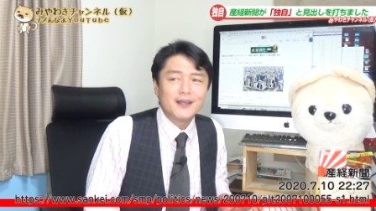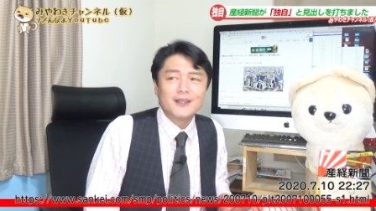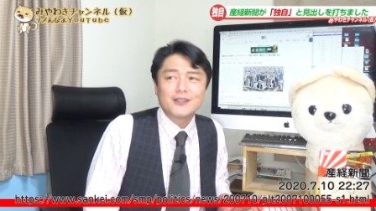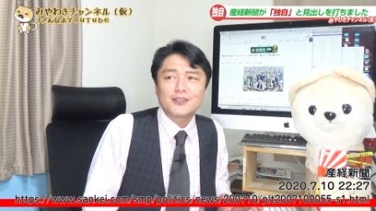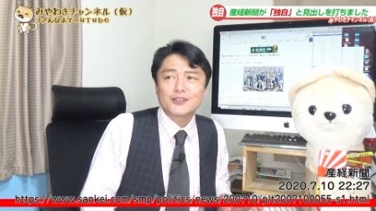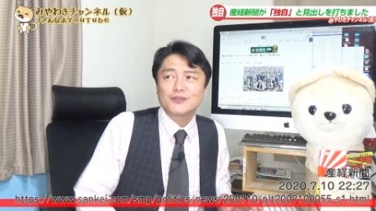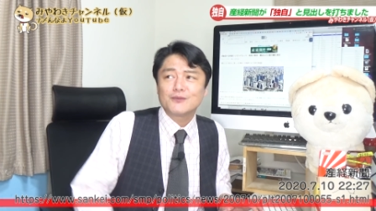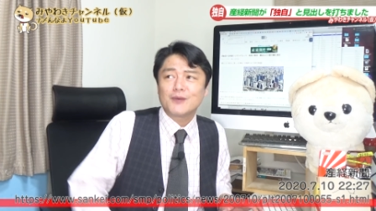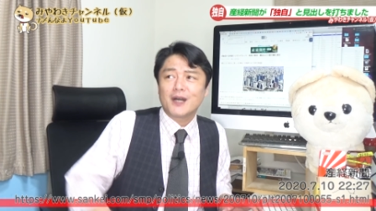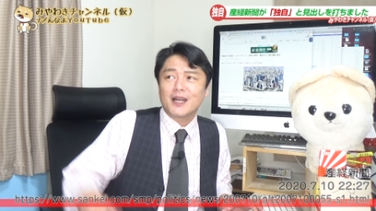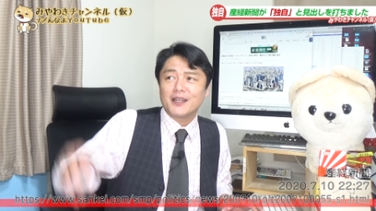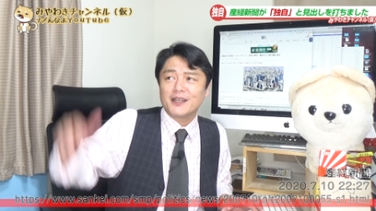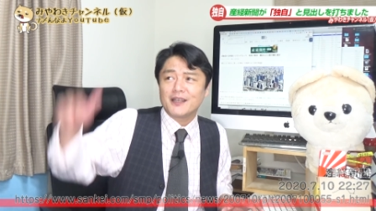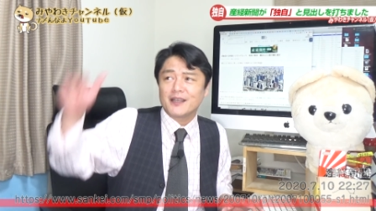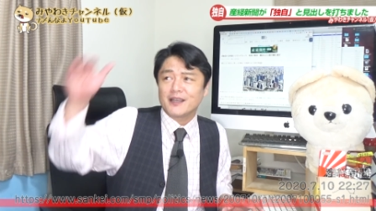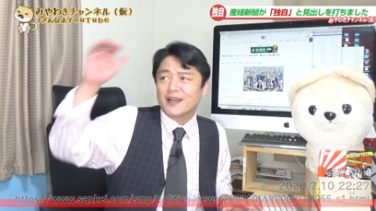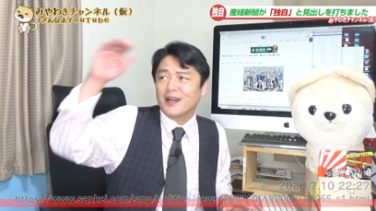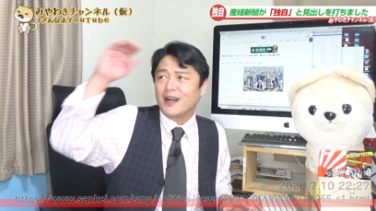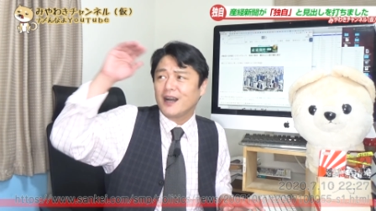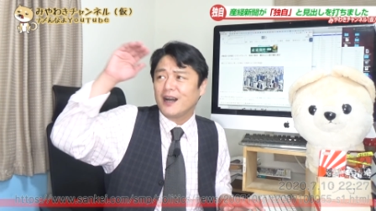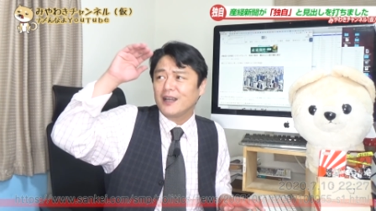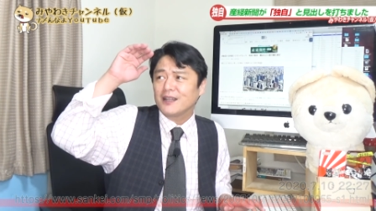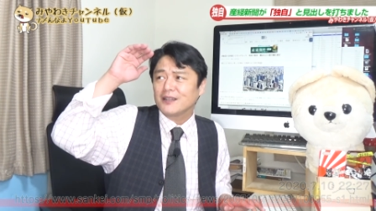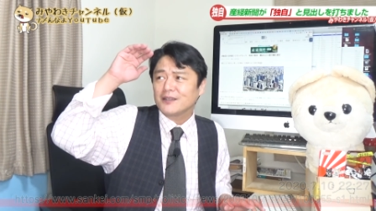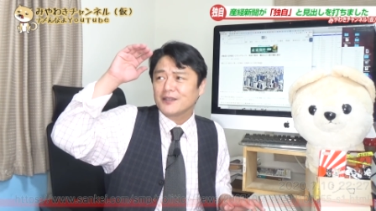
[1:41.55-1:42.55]
つまり
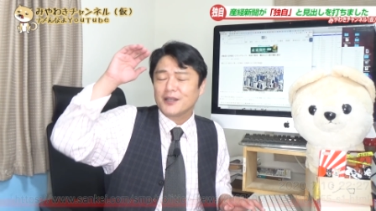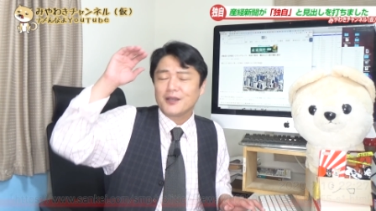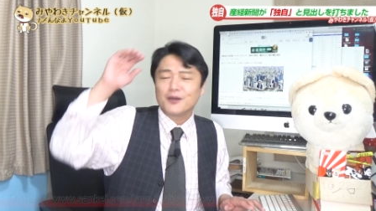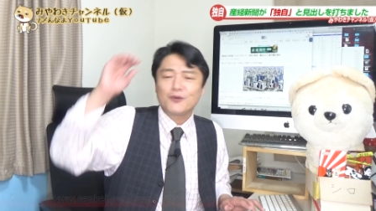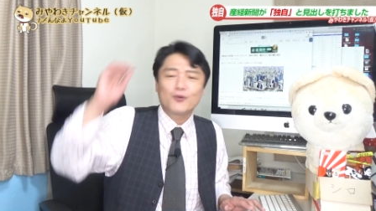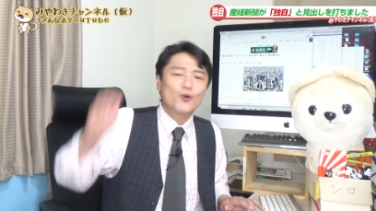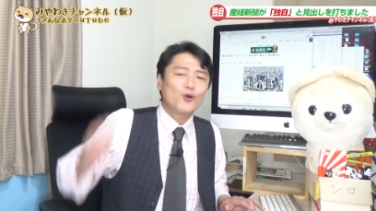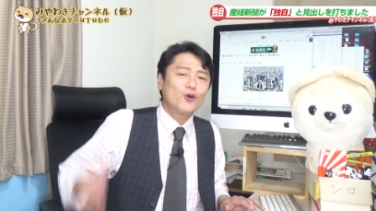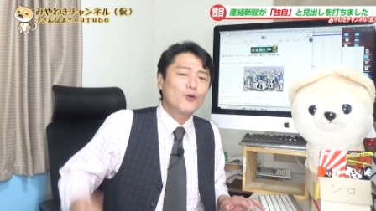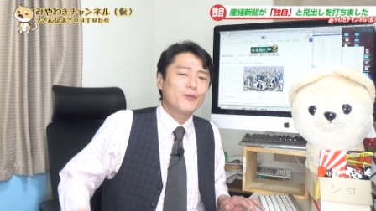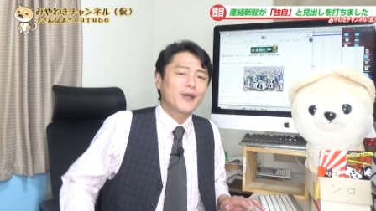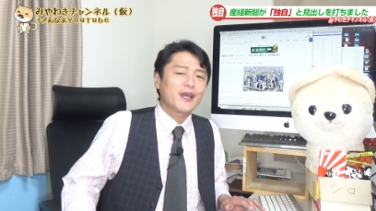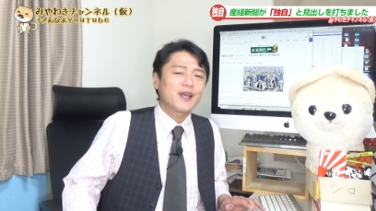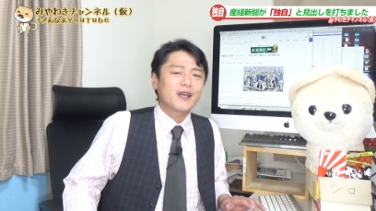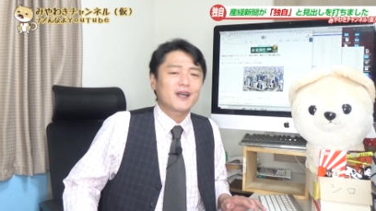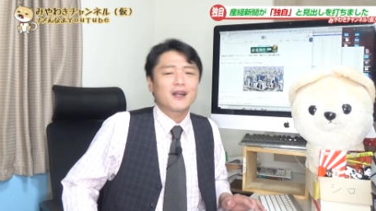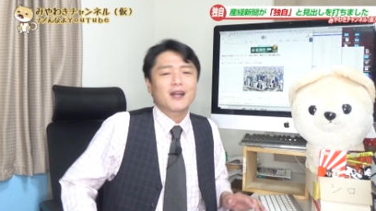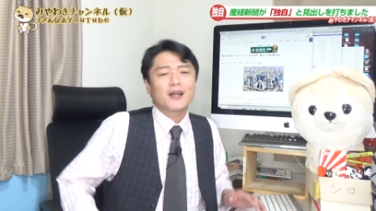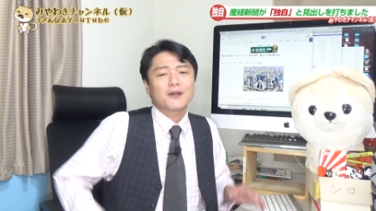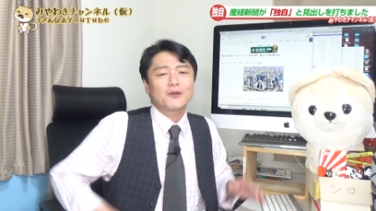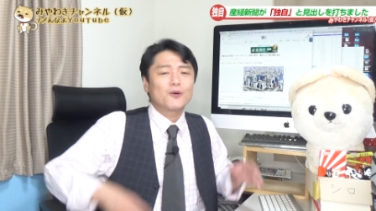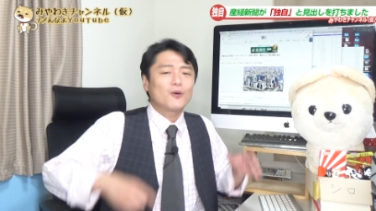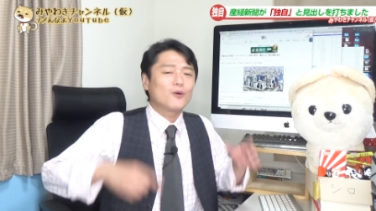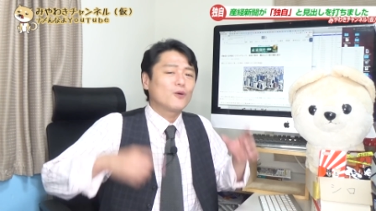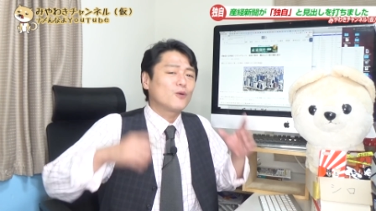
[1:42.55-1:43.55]
官邸方面か
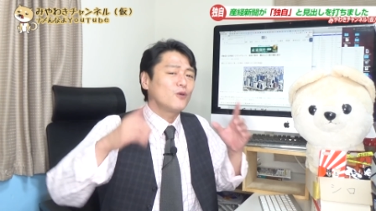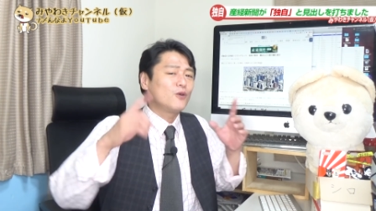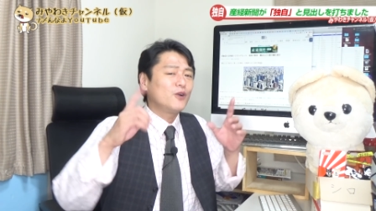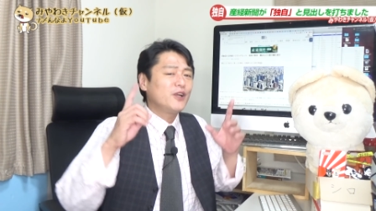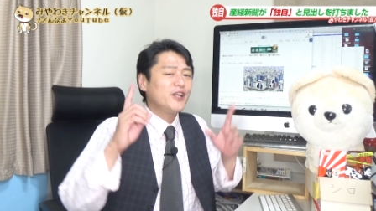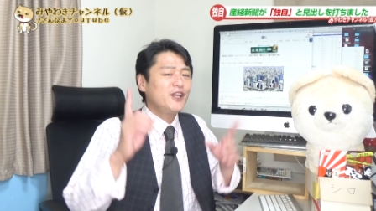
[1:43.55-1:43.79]
らの